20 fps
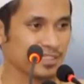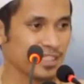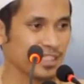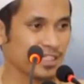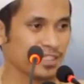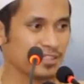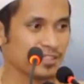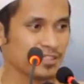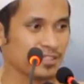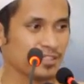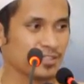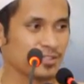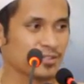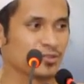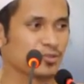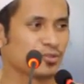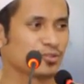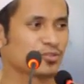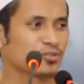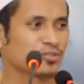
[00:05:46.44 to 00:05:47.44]
Ya,
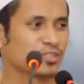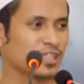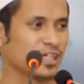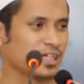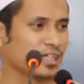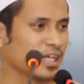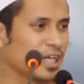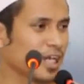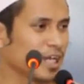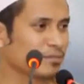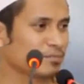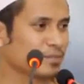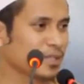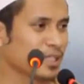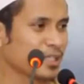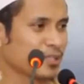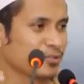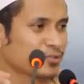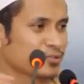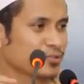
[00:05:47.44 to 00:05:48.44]
dulu itu tidak ada
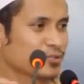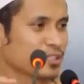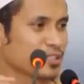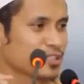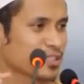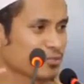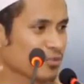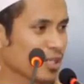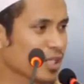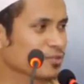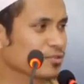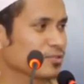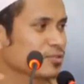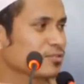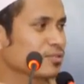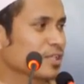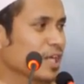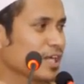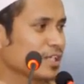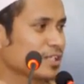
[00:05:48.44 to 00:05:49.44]
HP untuk ngisi
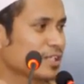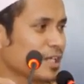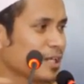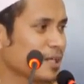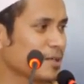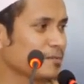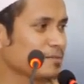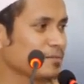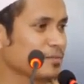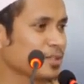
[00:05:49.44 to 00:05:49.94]
waktu itu nggak ada.